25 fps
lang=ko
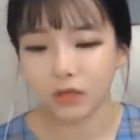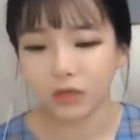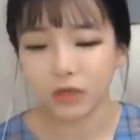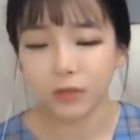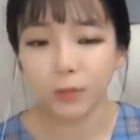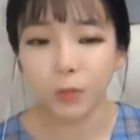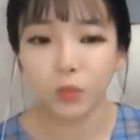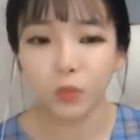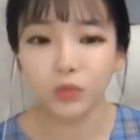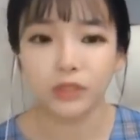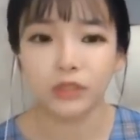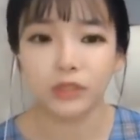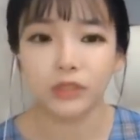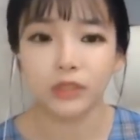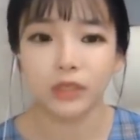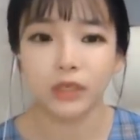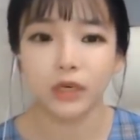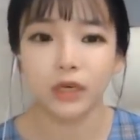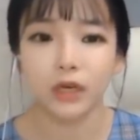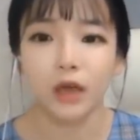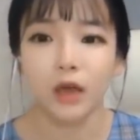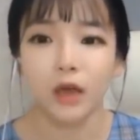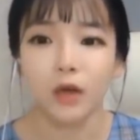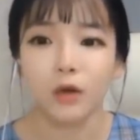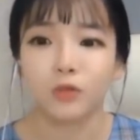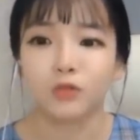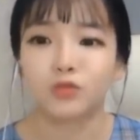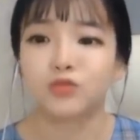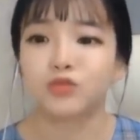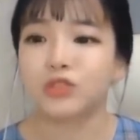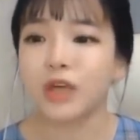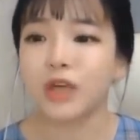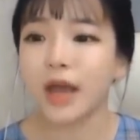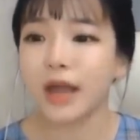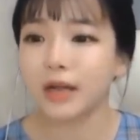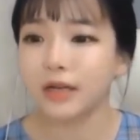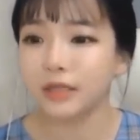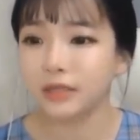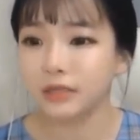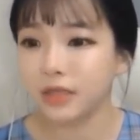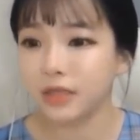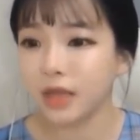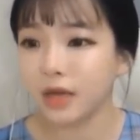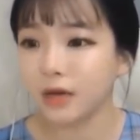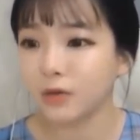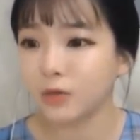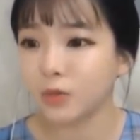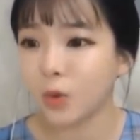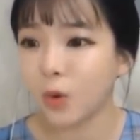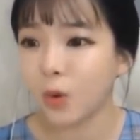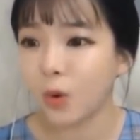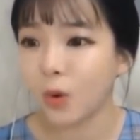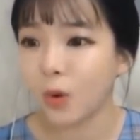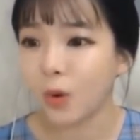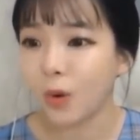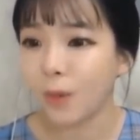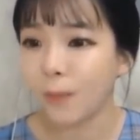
이 모친이 구사일생으로